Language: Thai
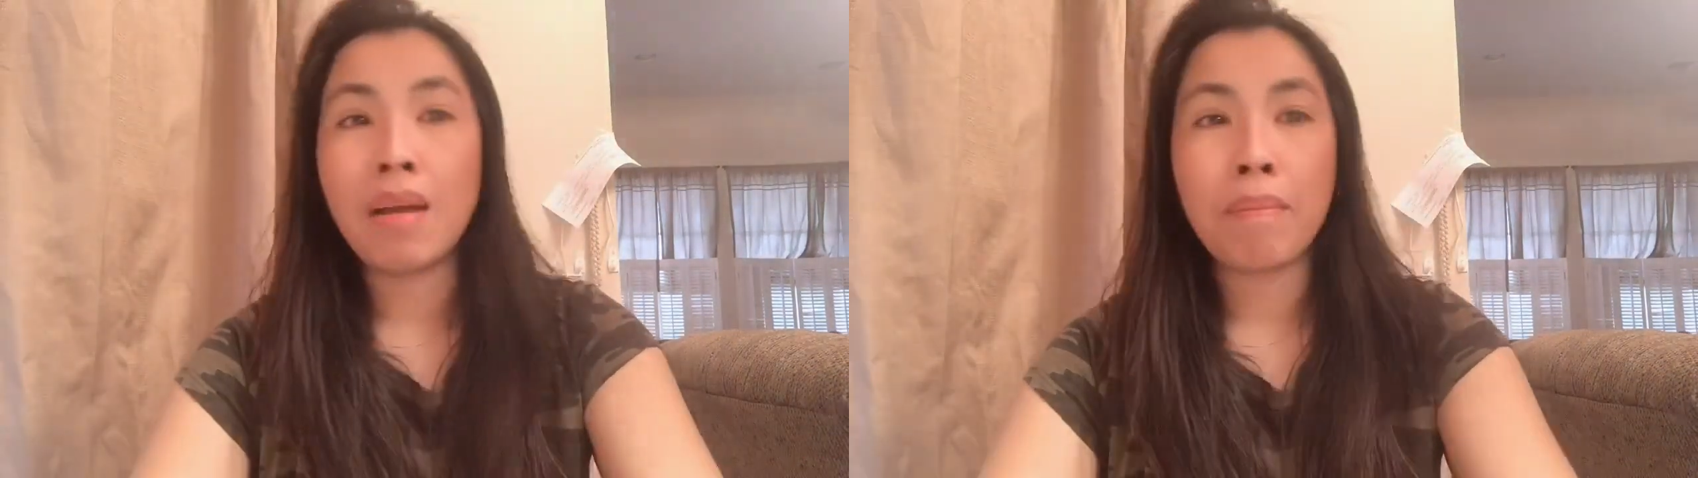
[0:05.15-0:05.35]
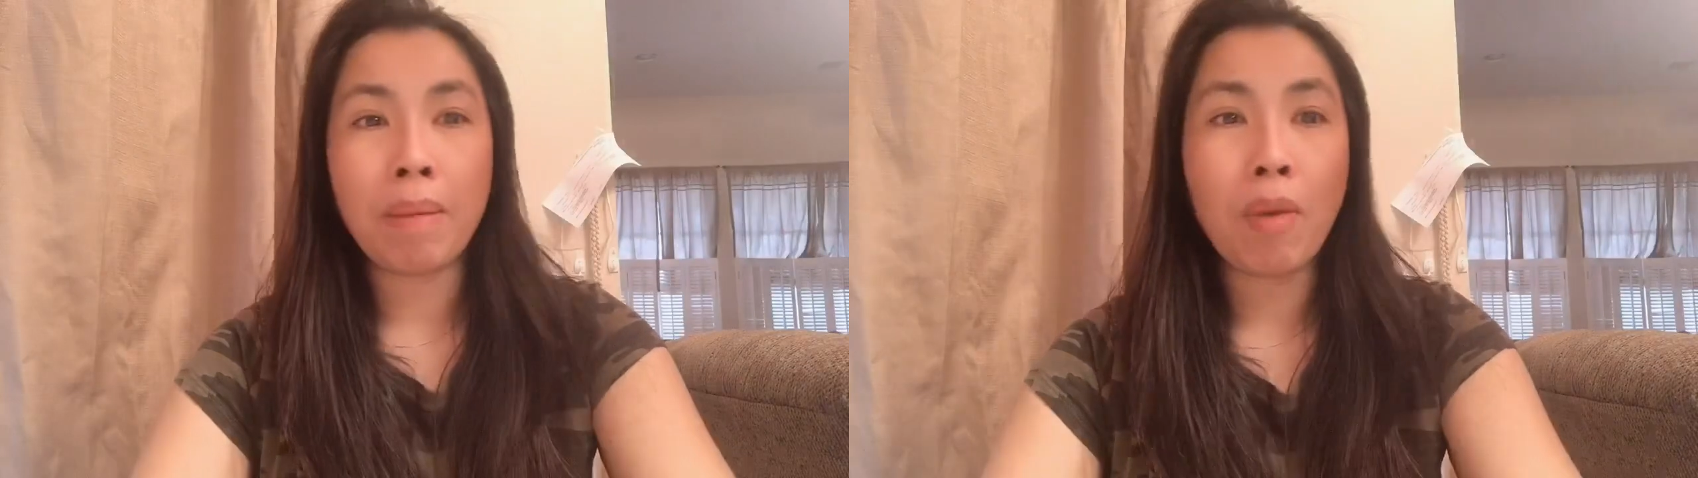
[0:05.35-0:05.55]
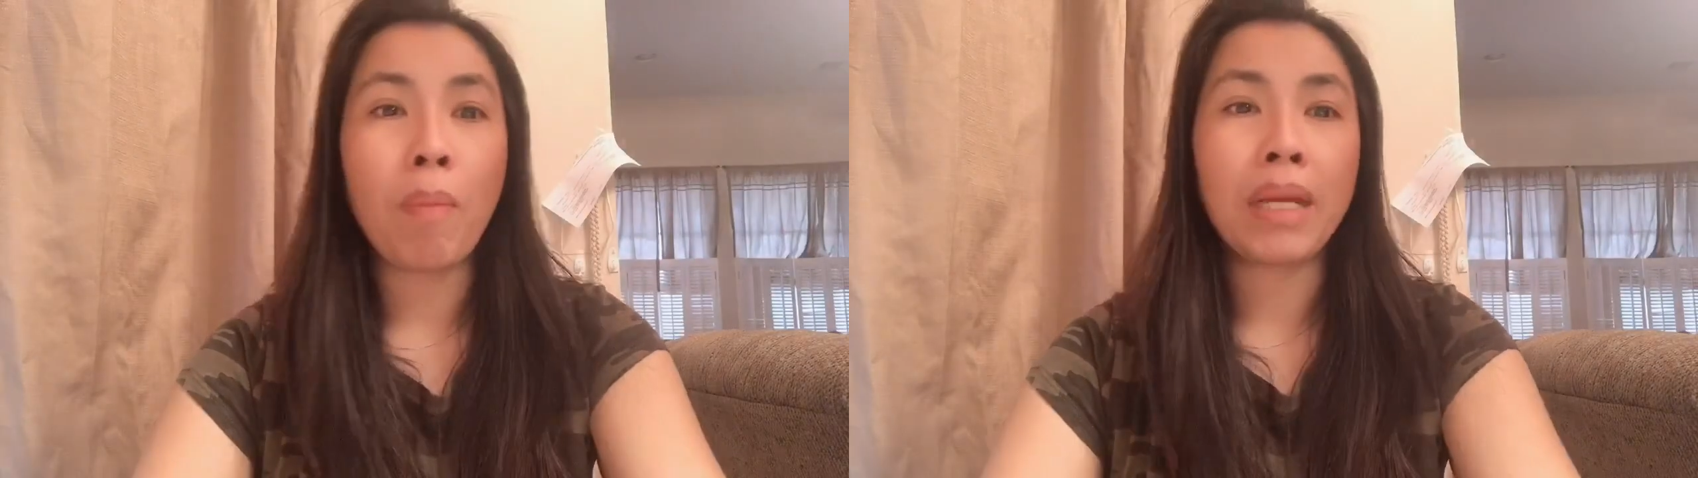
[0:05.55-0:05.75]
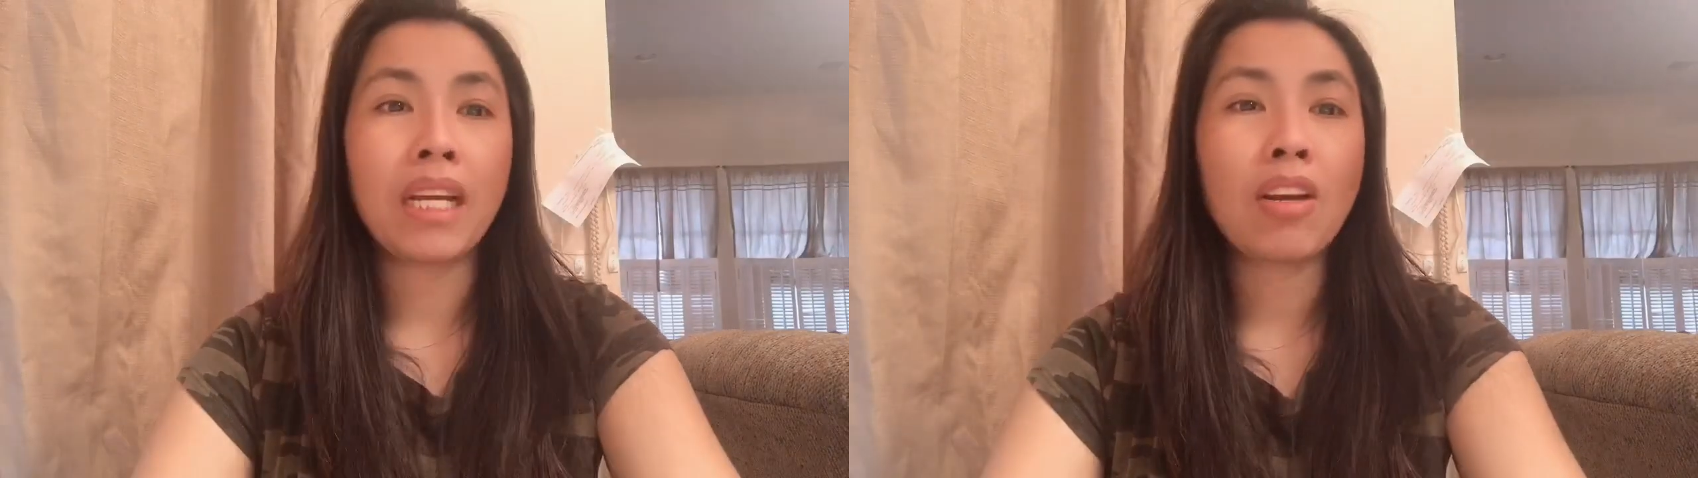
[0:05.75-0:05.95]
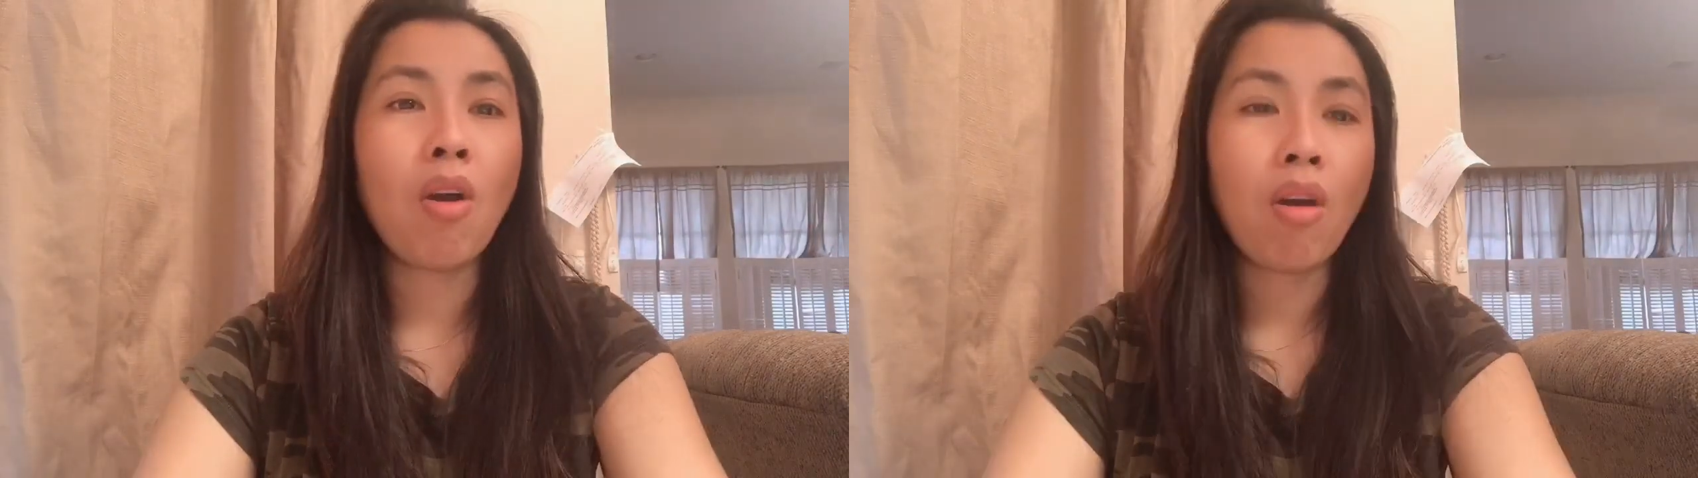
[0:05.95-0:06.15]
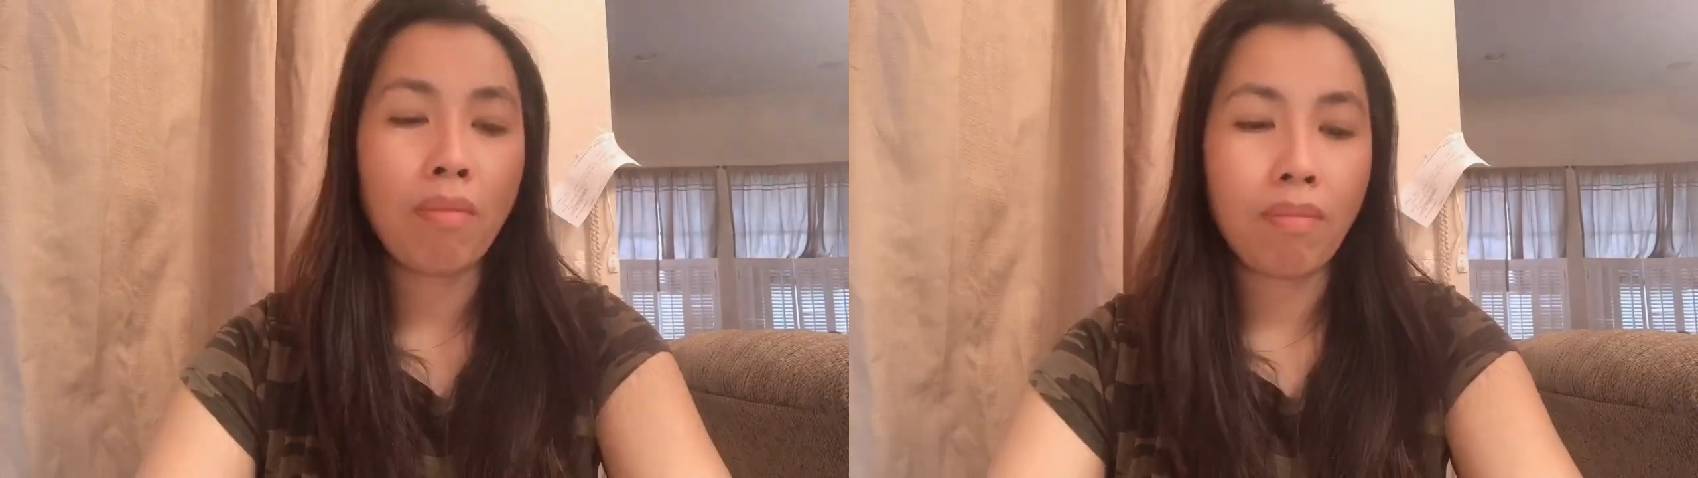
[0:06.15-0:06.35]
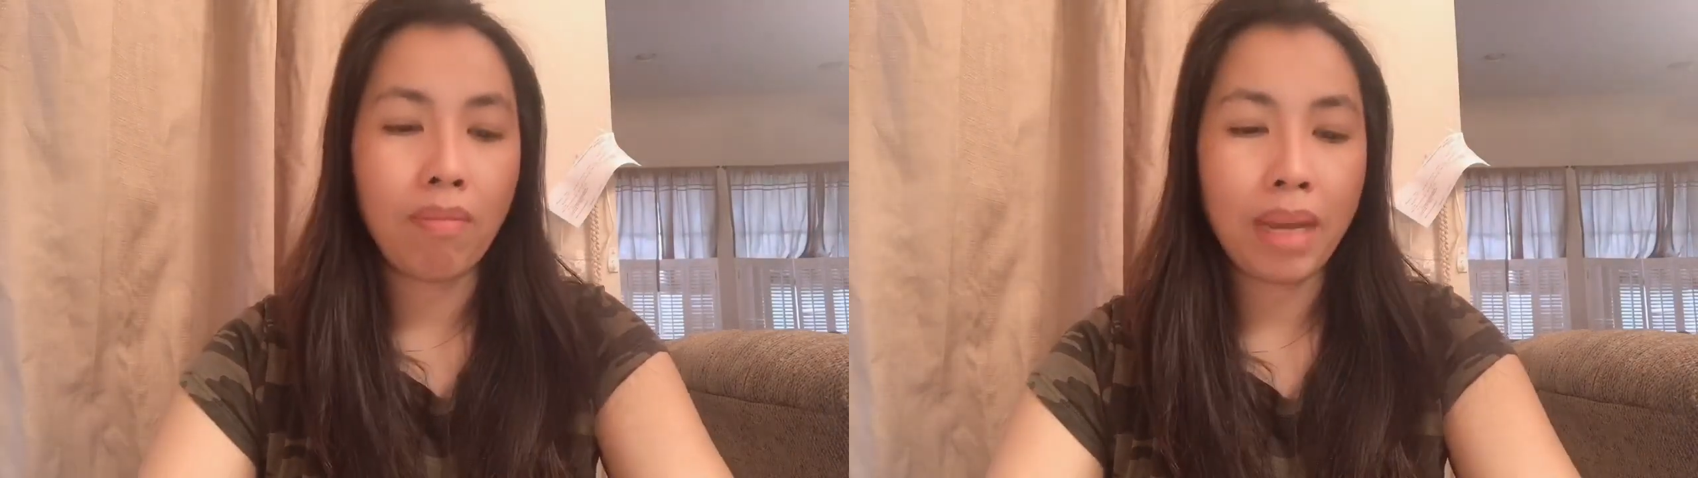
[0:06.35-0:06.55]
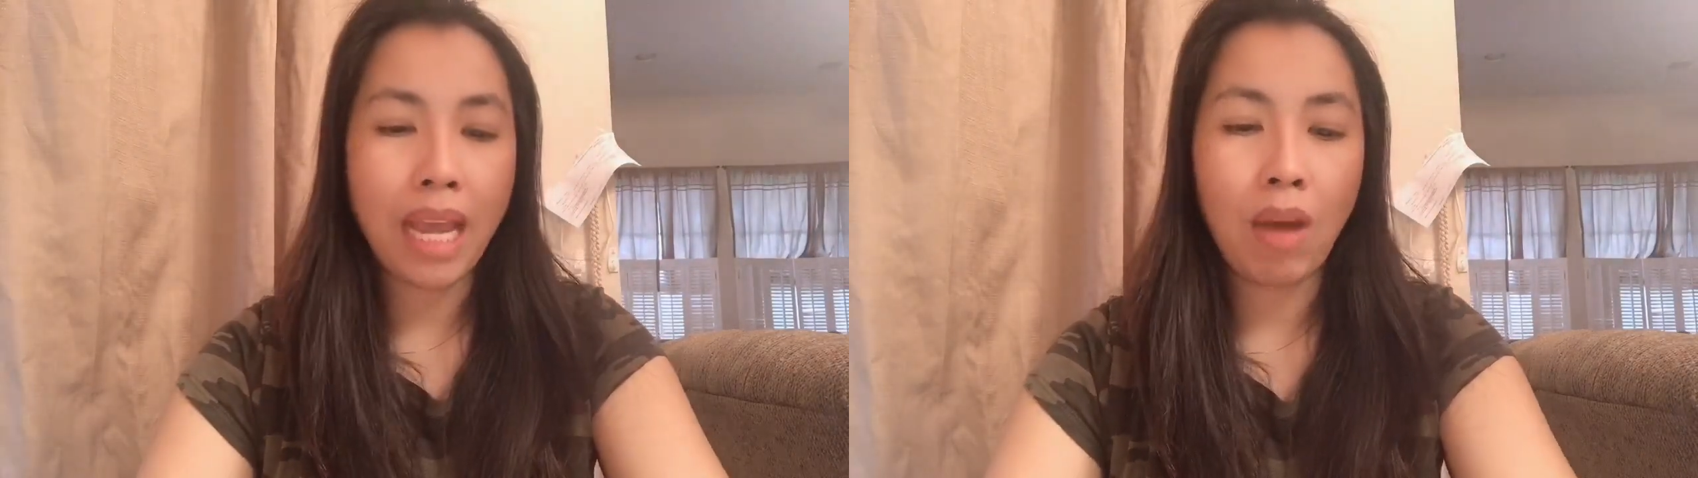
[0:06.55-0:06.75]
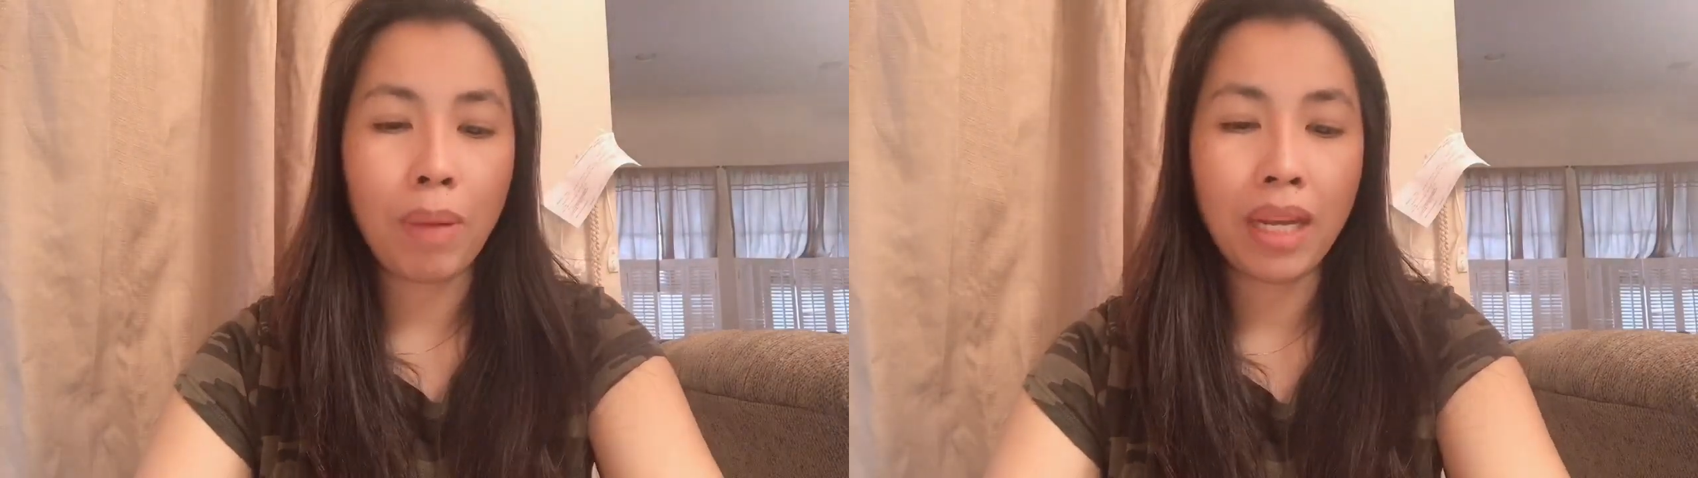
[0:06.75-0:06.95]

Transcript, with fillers: แบมออกไปข้างนอก ไม่อยากไป